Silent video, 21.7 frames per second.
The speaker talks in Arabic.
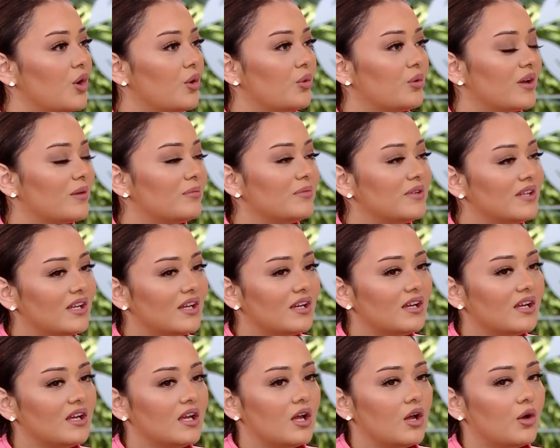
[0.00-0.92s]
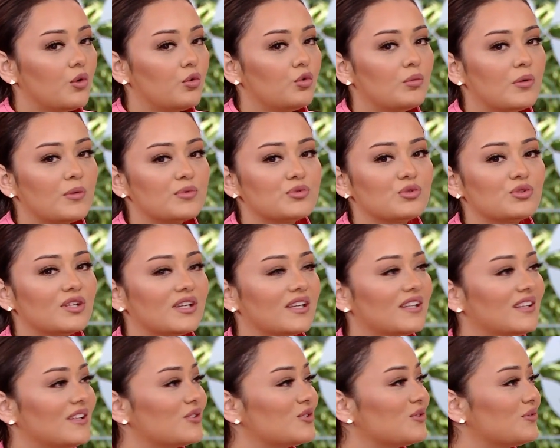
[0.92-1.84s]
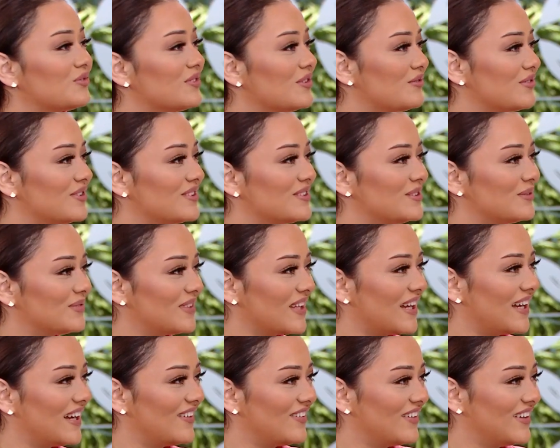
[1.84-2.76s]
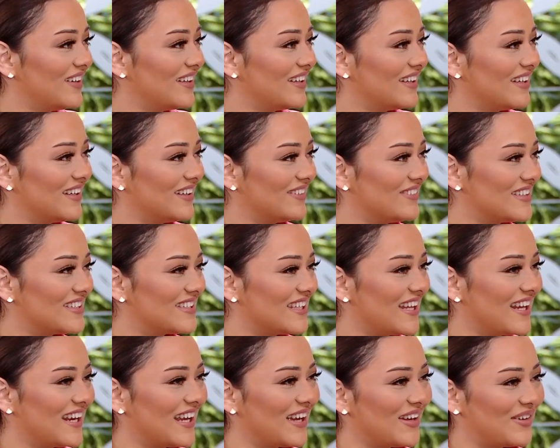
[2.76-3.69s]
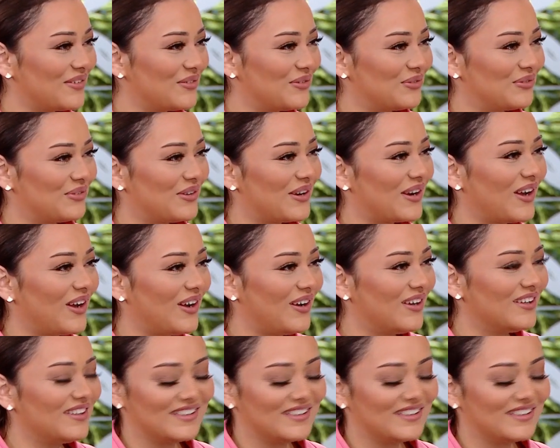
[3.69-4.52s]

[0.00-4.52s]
وجميله ومبسوطه جدا شفت الفيديو بتاعها وهي بتصرخ فرحانه